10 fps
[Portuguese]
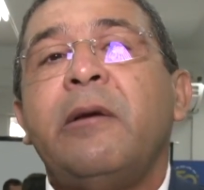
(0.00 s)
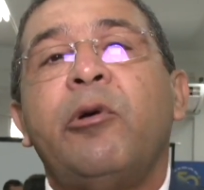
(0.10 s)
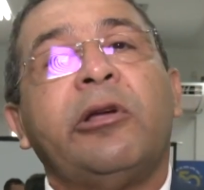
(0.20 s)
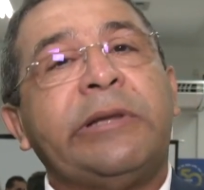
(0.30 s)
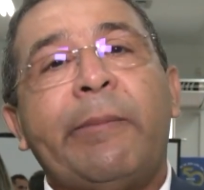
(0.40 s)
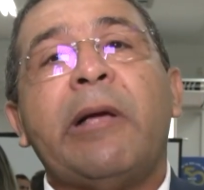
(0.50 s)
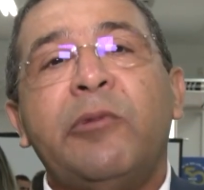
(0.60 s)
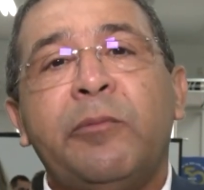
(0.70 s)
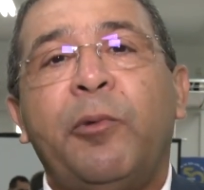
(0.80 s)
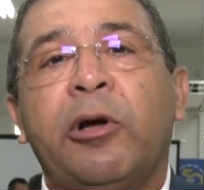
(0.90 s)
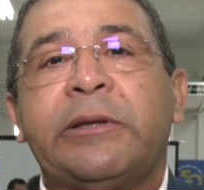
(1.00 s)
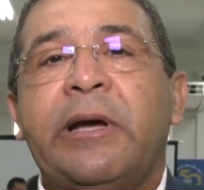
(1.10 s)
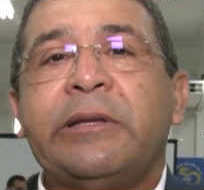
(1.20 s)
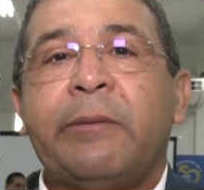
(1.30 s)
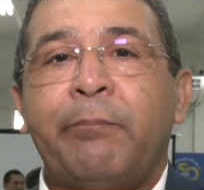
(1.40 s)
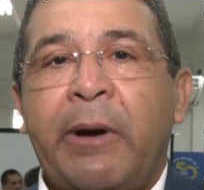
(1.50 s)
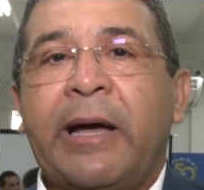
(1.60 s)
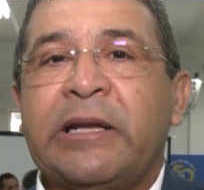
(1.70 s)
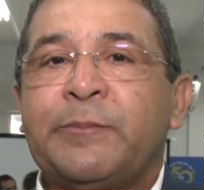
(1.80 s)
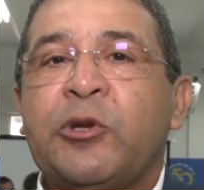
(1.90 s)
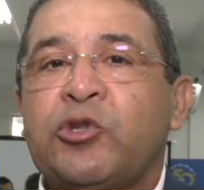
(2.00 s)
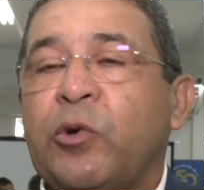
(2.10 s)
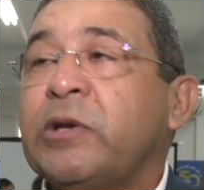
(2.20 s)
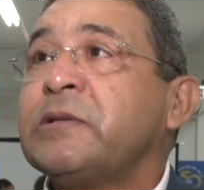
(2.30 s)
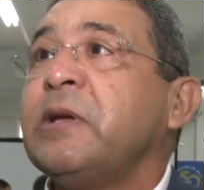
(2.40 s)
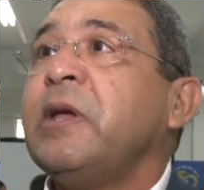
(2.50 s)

porque é um trabalho muito importante para as pessoas